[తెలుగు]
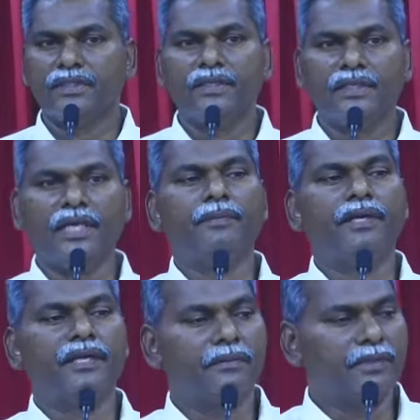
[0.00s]
ఏం
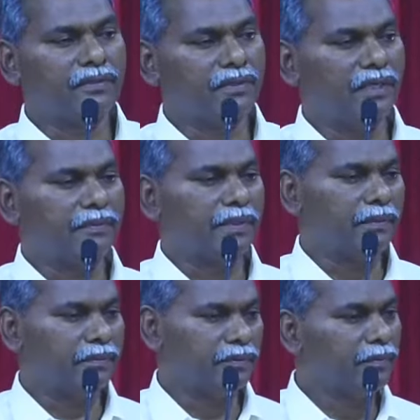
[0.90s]
అడగమంటున్నారు
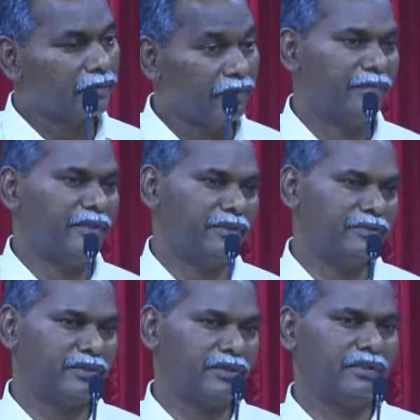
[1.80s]
ప్రభు మనం ఏం
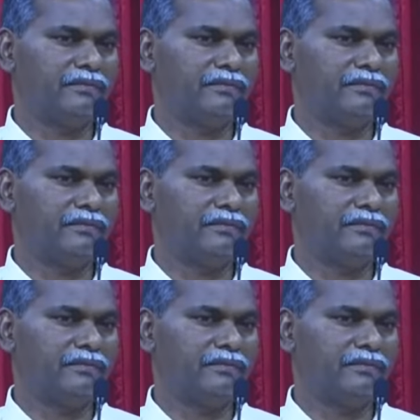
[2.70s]
అడుగుతున్నాం